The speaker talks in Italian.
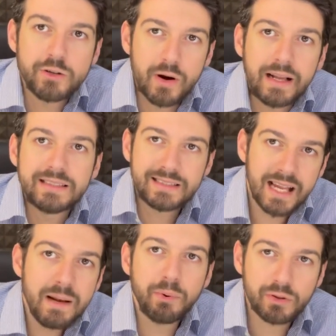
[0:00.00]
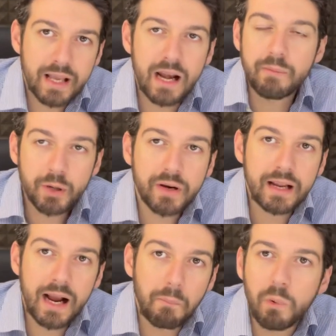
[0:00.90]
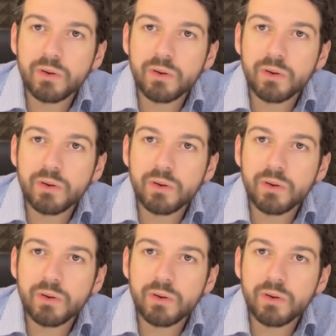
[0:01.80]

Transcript: cioè se il portiere è il migliore in campo